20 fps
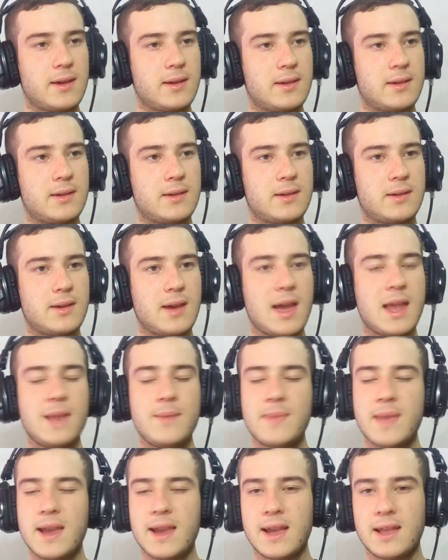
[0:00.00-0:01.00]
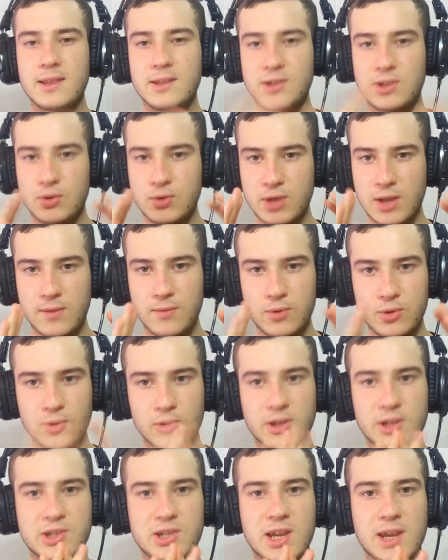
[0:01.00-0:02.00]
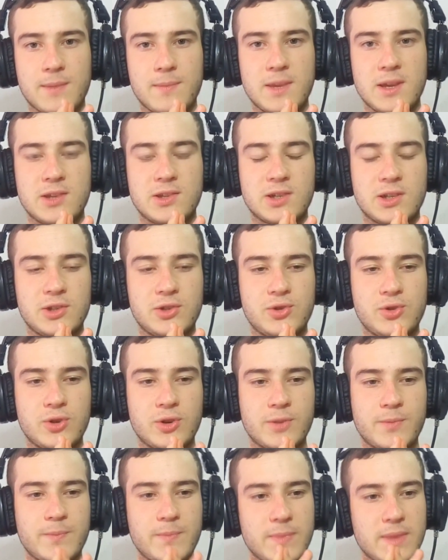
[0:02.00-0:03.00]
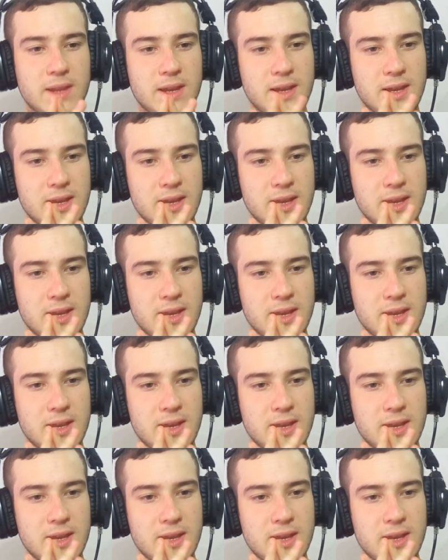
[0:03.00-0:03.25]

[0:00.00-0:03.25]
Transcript: Ee, elimden geldiğince güzel videolar çekmeye çalışıyorum.